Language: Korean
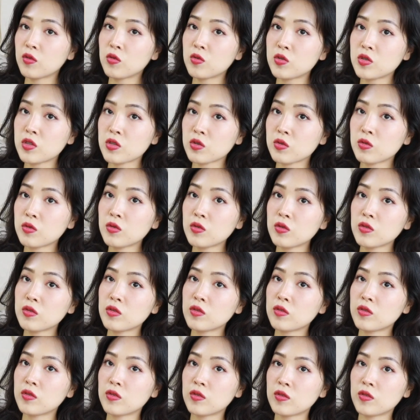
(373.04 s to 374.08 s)
이런 식으로
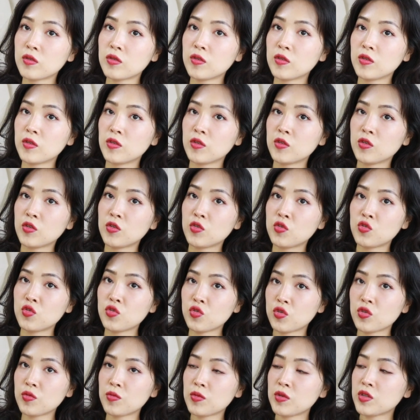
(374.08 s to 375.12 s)

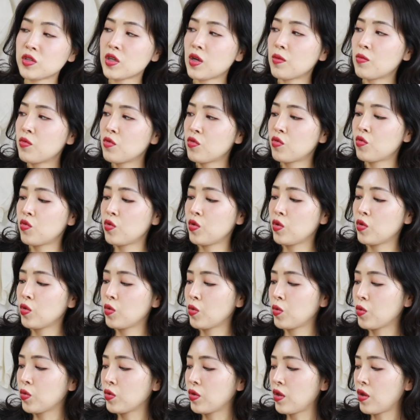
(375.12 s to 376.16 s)
주름을 잡을 수
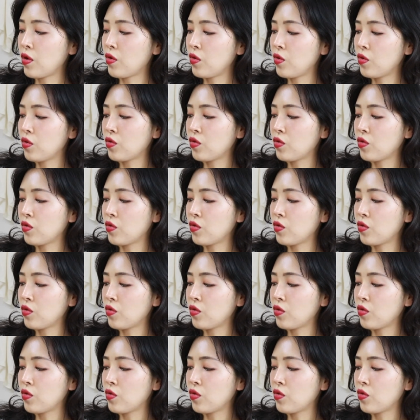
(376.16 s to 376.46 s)
있도록 되어